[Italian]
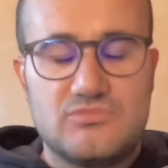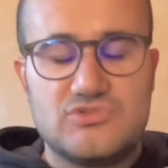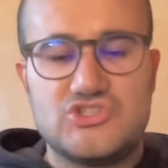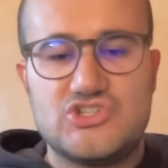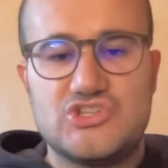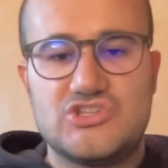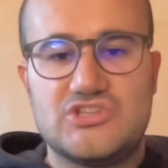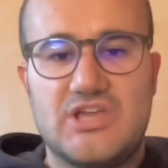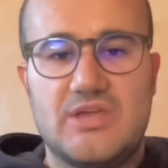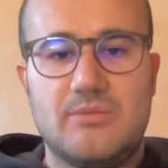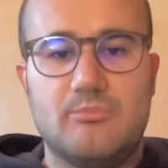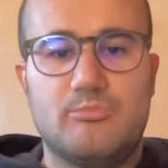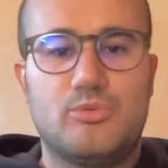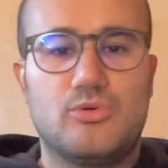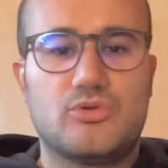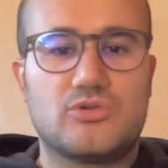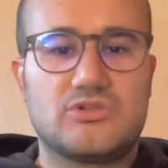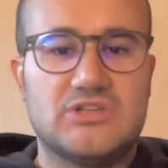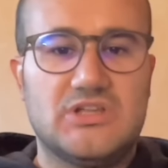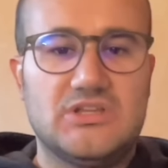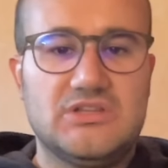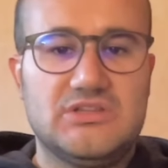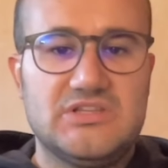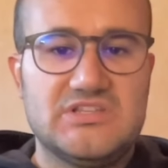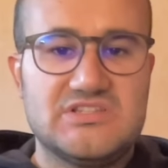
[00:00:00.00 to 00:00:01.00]
città
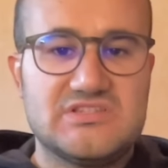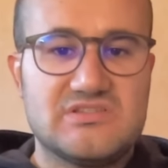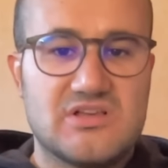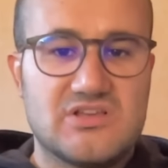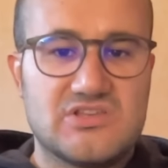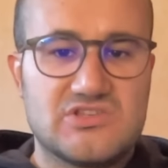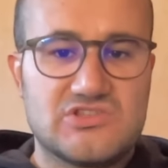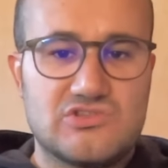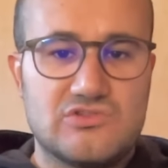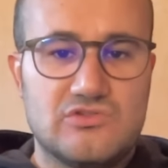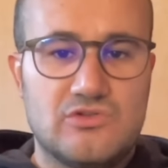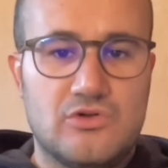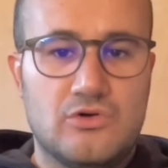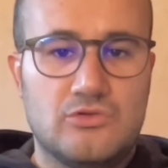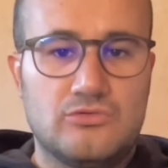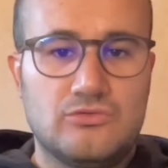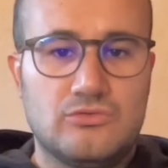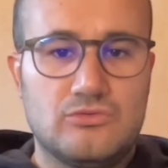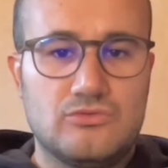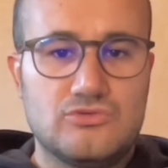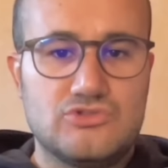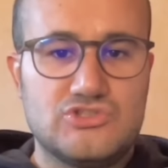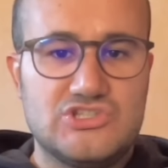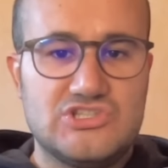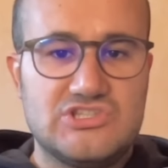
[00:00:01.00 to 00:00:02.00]
importantissima, snodo
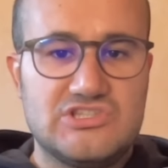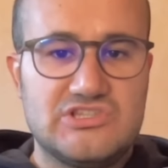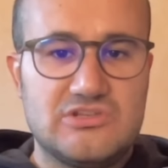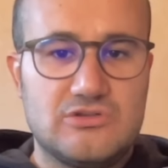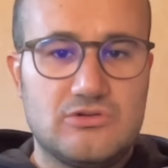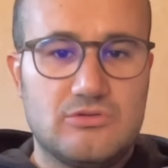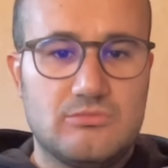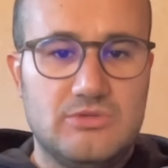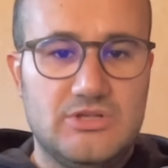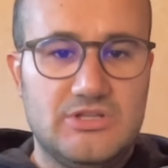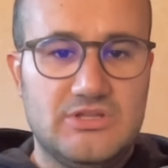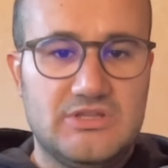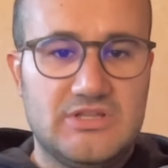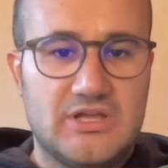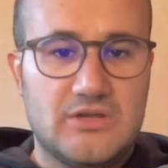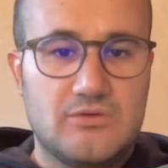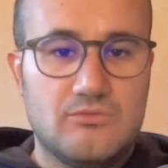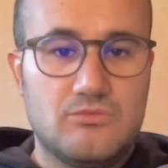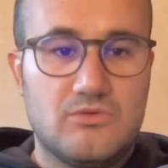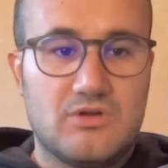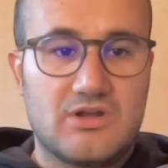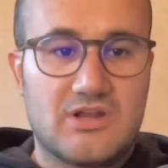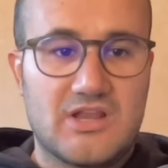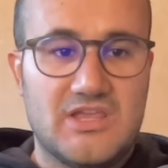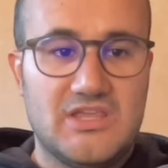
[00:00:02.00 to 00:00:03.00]
logistico militare
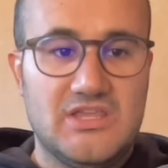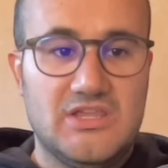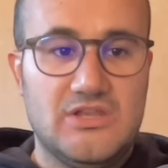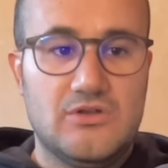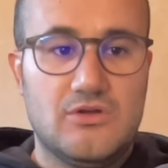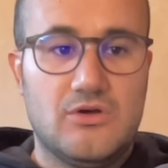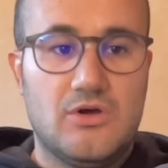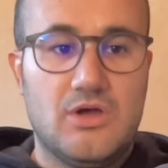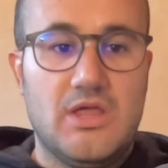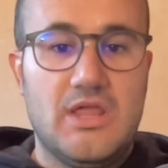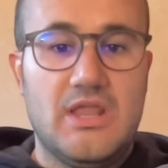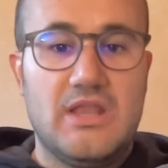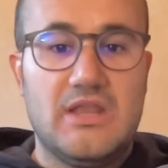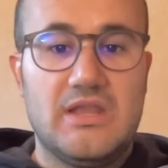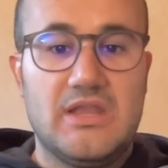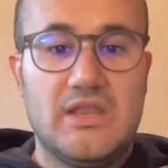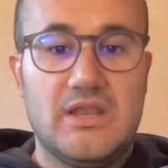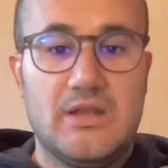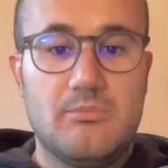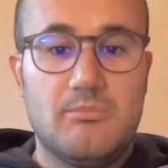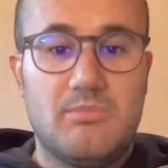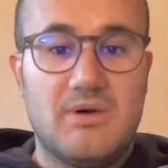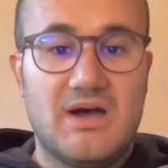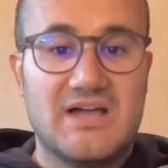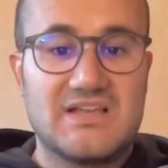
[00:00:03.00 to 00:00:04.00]
ucraino
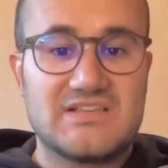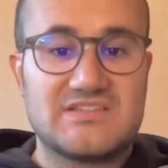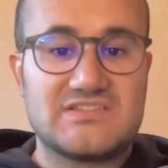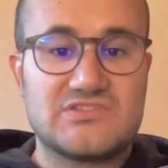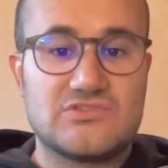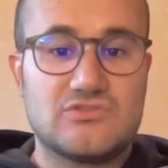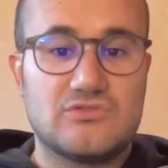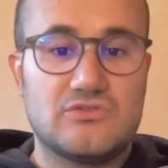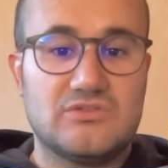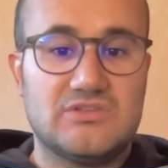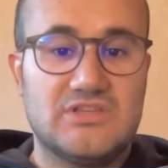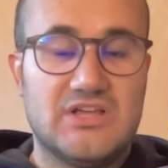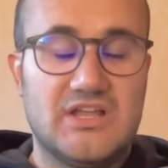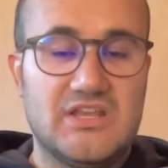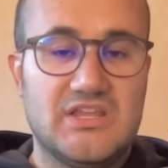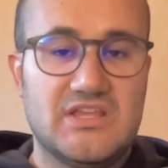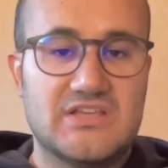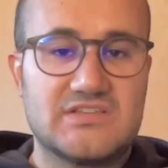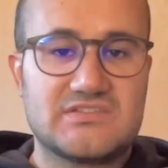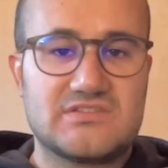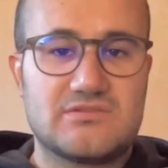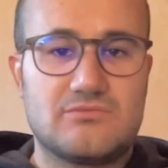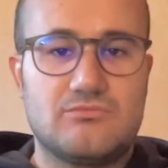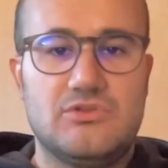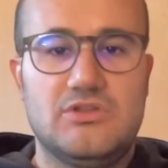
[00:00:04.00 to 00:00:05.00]
nel basso
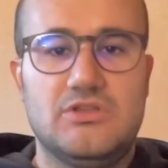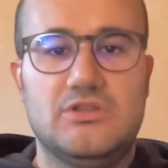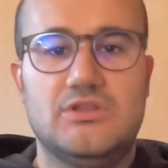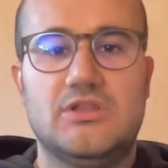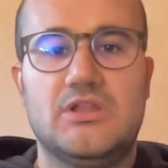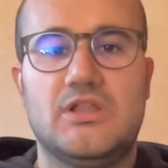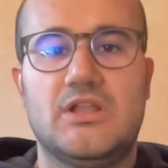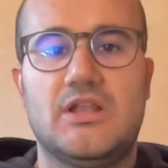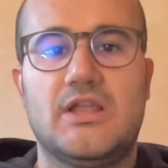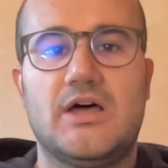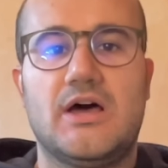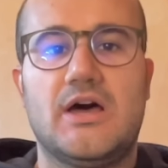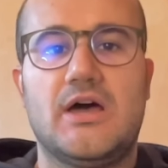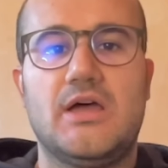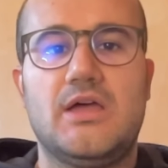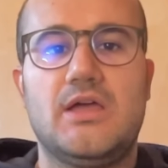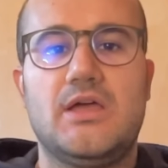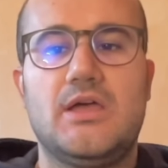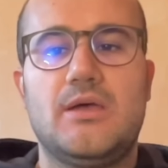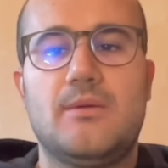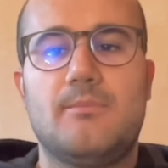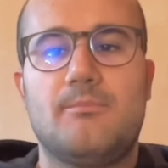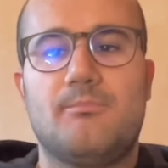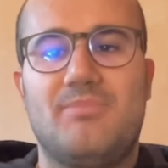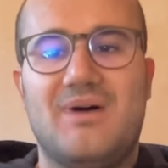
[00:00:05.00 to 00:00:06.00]
Donetsk, quindi nella
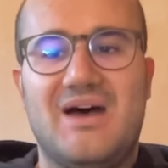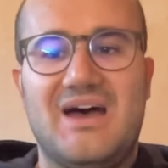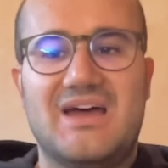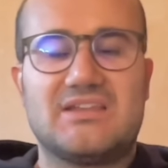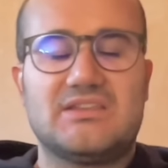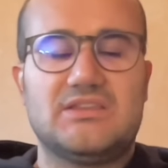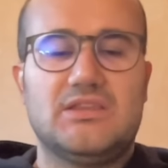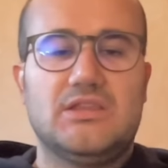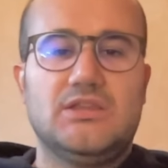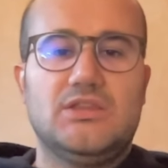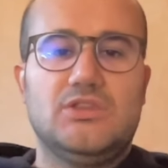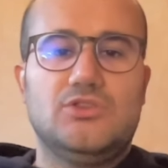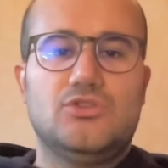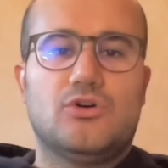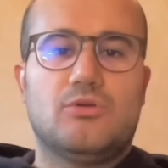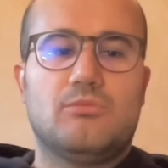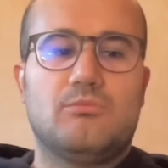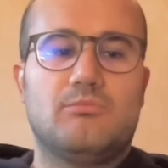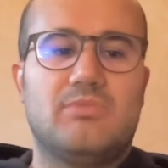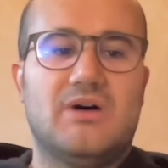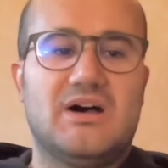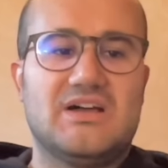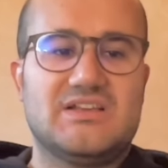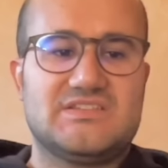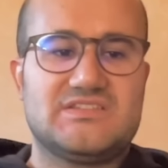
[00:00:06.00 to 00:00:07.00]
parte di
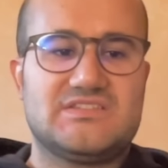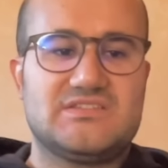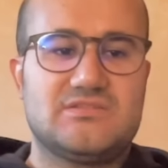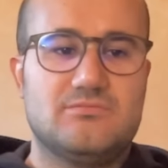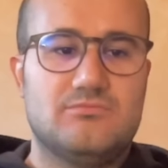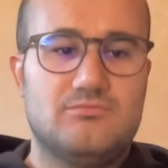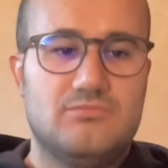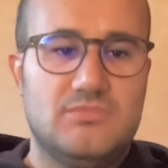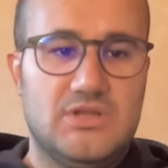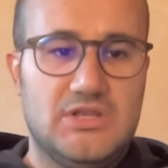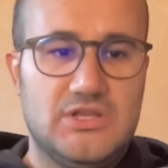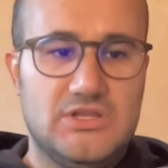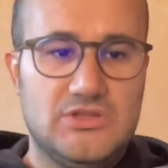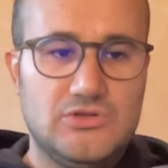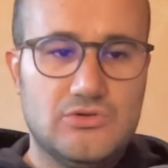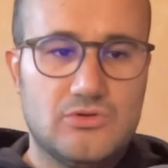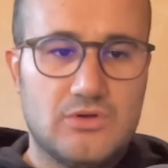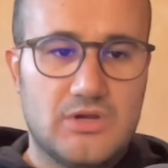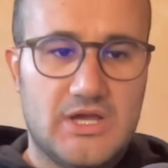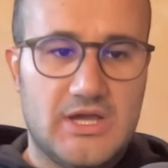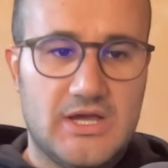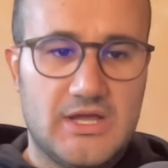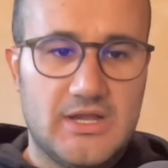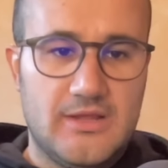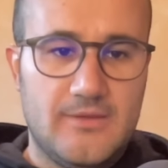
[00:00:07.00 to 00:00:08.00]
Donbass
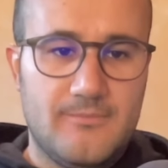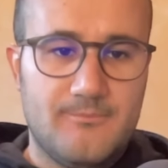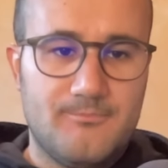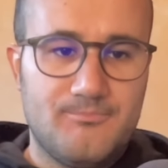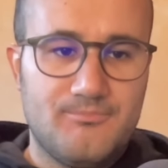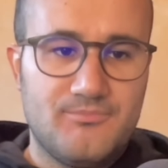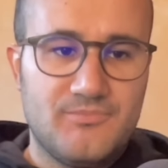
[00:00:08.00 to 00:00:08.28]
meridionale.